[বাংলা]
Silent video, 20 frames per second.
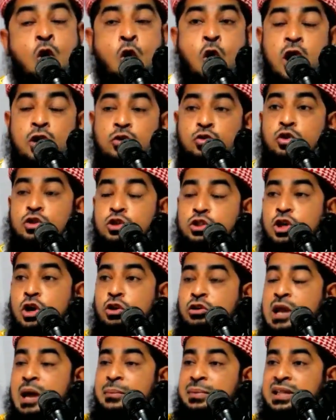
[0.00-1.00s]
অন্তত
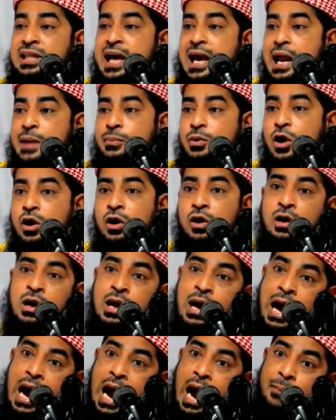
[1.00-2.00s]
যখন আমি দাঁড়াবো
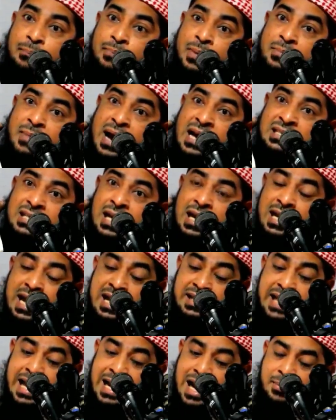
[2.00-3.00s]
আপনি মাসাল্লাহ
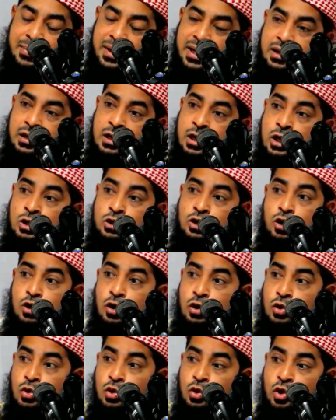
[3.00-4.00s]
দাঁড়াবেন
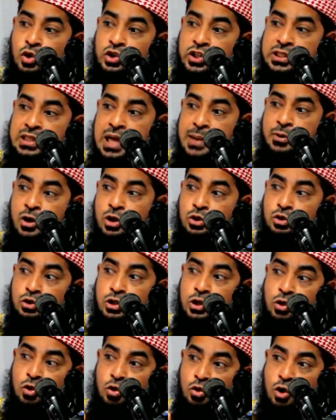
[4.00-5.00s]
যখন রুকুতে যাব
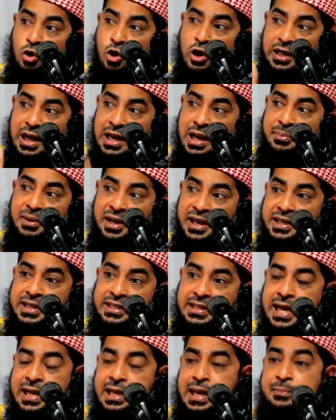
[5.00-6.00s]
যদি রুকু করার এবিলিটি
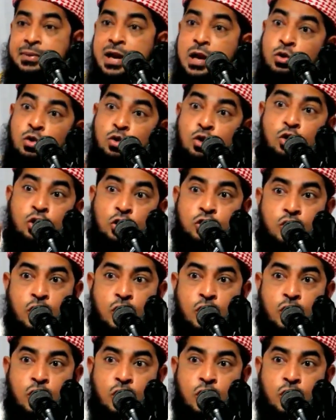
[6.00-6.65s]
থাকে আপনার রুকু করতে